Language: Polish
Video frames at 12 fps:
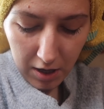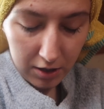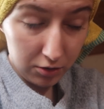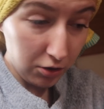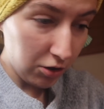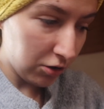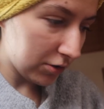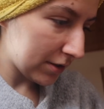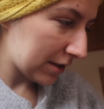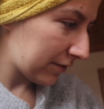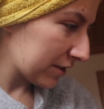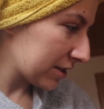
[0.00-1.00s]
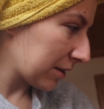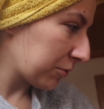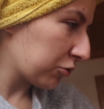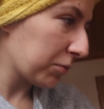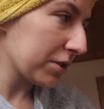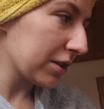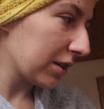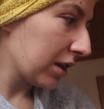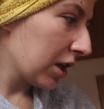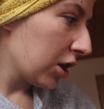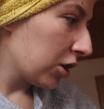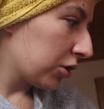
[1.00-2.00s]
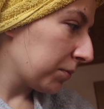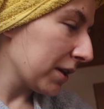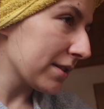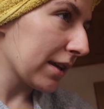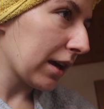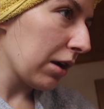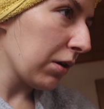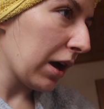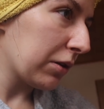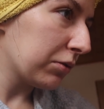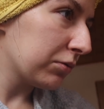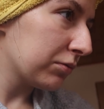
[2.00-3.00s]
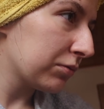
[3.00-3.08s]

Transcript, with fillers: No, za 20 minut będzie piesek, hał, hał.